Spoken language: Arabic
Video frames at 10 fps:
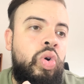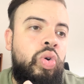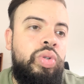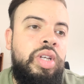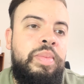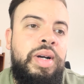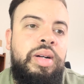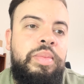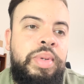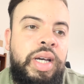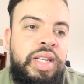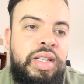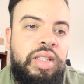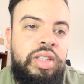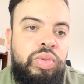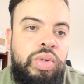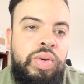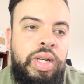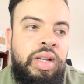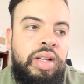ودابا بغينا ندويو
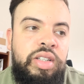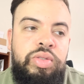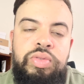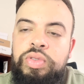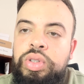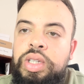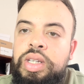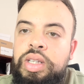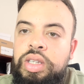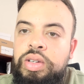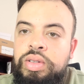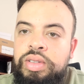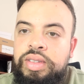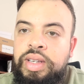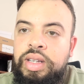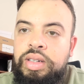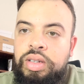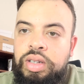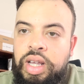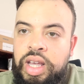على لي نوفوتي كي كونسيرن
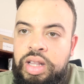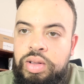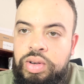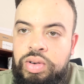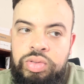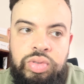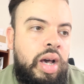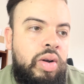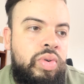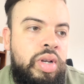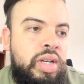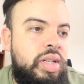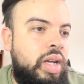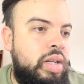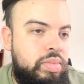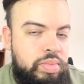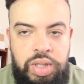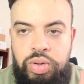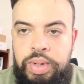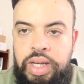هاد لو كونكور اولا
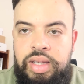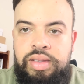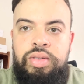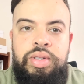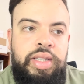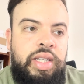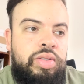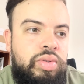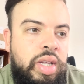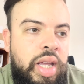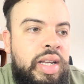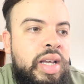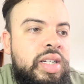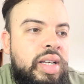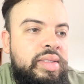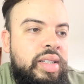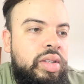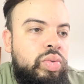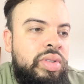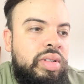نبداو بلي كيستيون اللي عطيتوني علاش خاصك
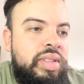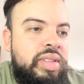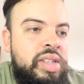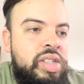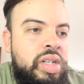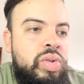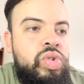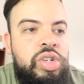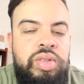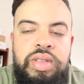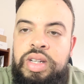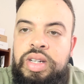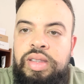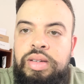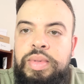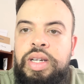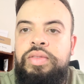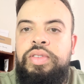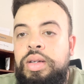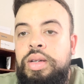دوز لان سي جي واش لان سي جي احسن من
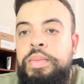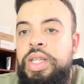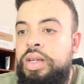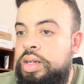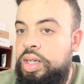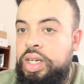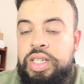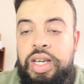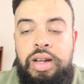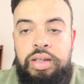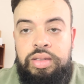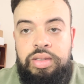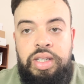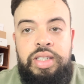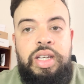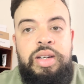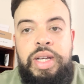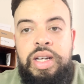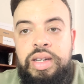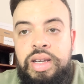لافا بعدا كتقرا كتقرا مع
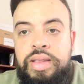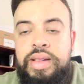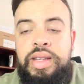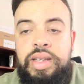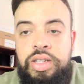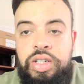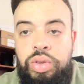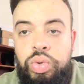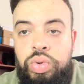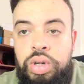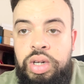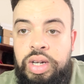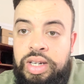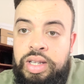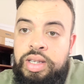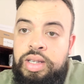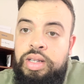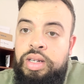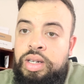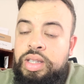الناس اللي شدوا اللي
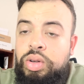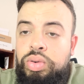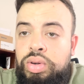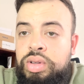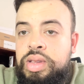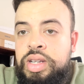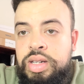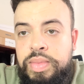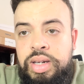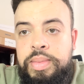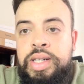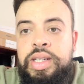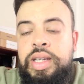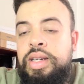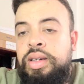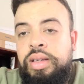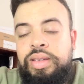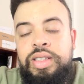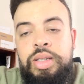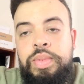اللي دخلوا لهم سي جي من الباك يعني
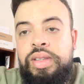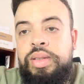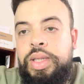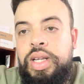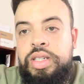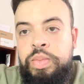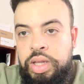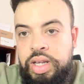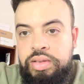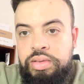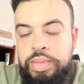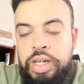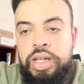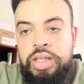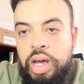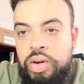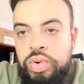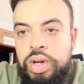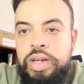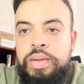الناس اللي جايبين 17 18 في الباك هذه
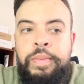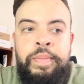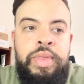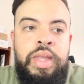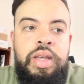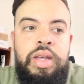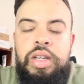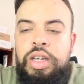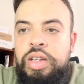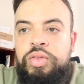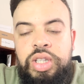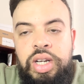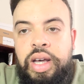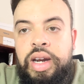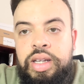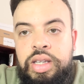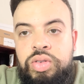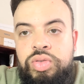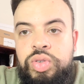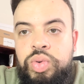اولا النيفو ديال القرايه
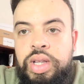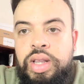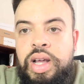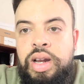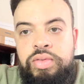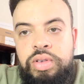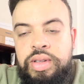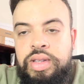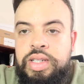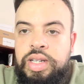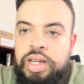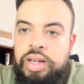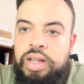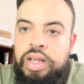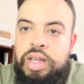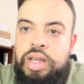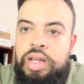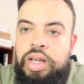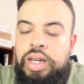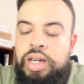كيكون شويه طالع في لون سي جي على
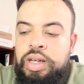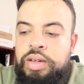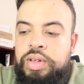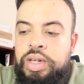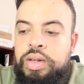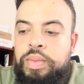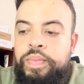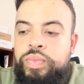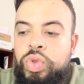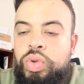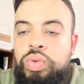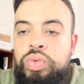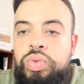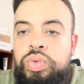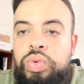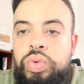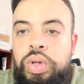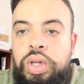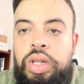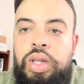على لافاك و
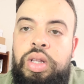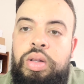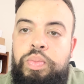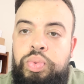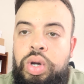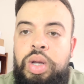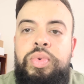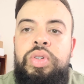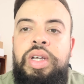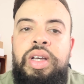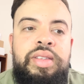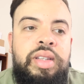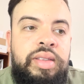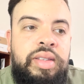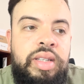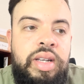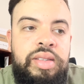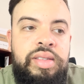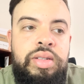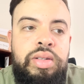répondre à سيت
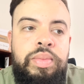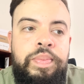question